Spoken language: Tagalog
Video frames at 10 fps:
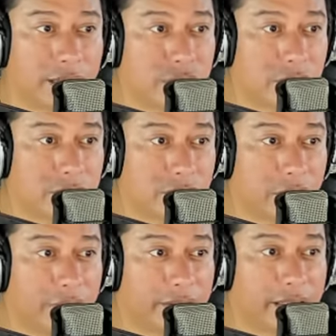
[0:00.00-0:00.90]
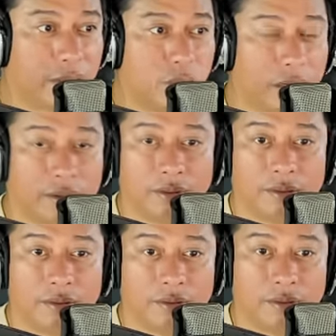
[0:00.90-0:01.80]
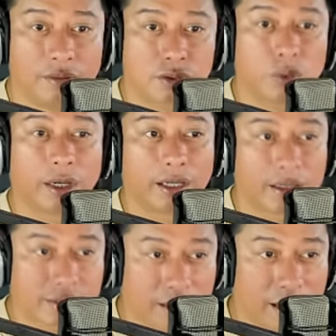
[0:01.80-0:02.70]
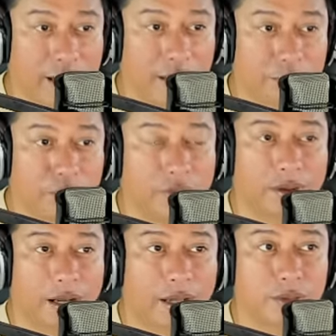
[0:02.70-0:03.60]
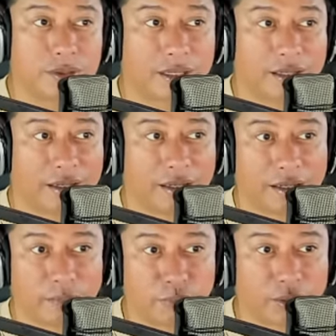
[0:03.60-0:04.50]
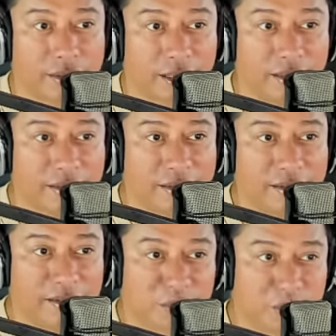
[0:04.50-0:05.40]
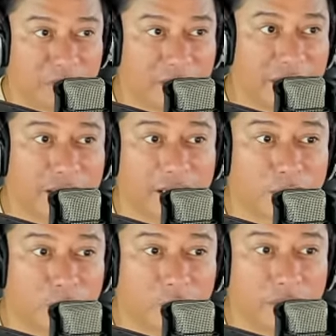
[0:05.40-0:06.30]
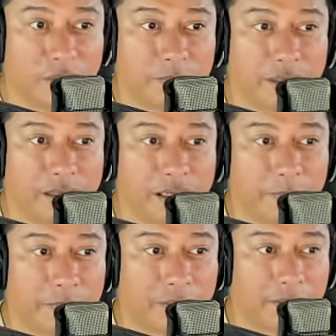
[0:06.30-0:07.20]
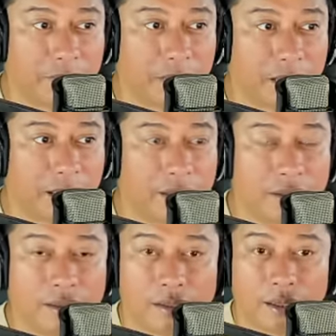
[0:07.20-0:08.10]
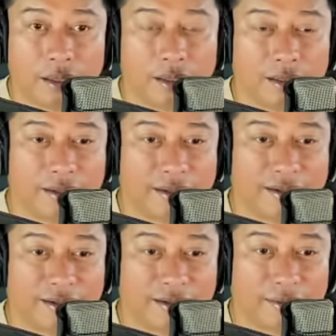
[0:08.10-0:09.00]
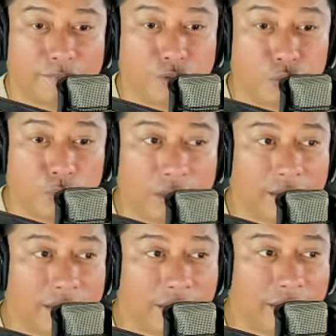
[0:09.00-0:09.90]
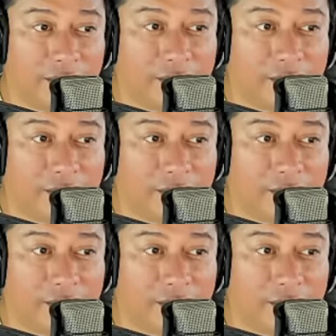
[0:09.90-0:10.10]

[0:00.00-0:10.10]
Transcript: tensions over Taiwan. So sila nga po ayon sa report ha. So hindi na natuloy yung paglilipat ng mga uh, fuel